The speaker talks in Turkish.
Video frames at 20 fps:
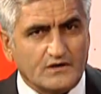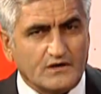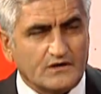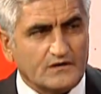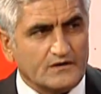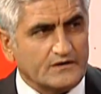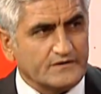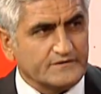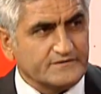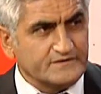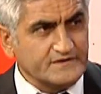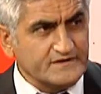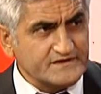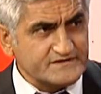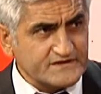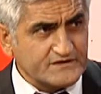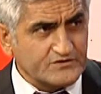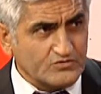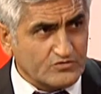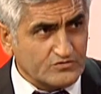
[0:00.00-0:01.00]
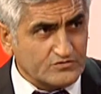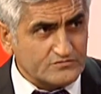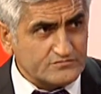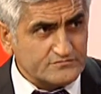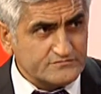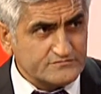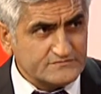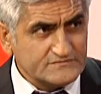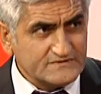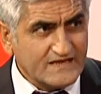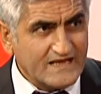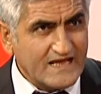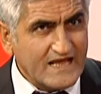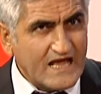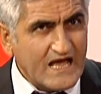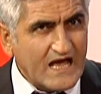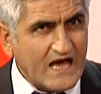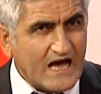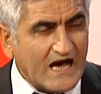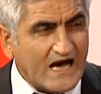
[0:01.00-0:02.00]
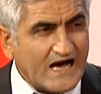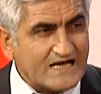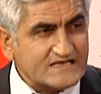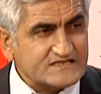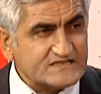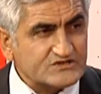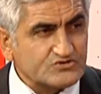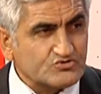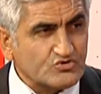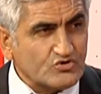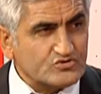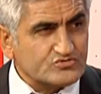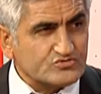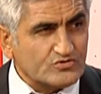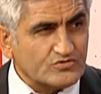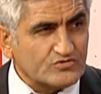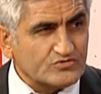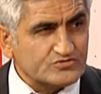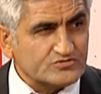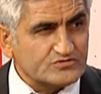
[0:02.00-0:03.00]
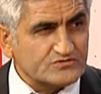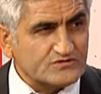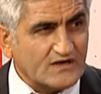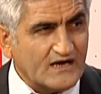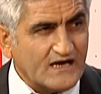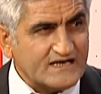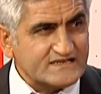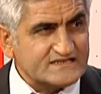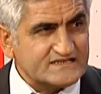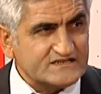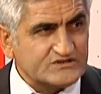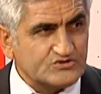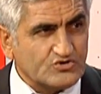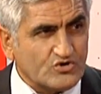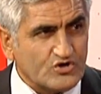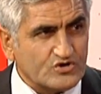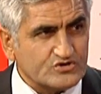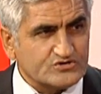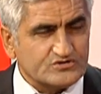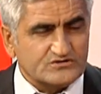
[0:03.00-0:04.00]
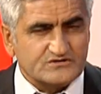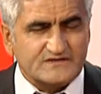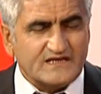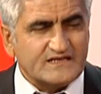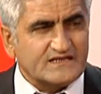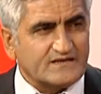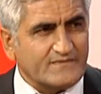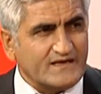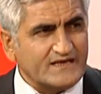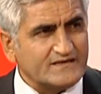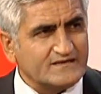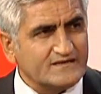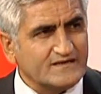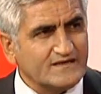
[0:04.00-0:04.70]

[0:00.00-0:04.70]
Allah. Yerse ne olur? Asidoz oluşur. Asidoz. Ne demek?